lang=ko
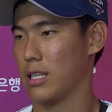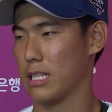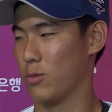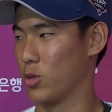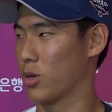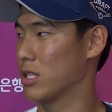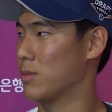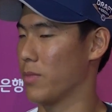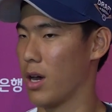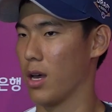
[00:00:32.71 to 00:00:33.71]
됐으면
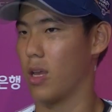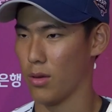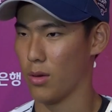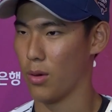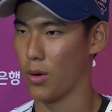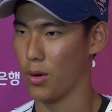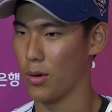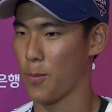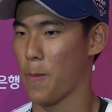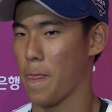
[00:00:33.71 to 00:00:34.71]
좋겠습니다 어,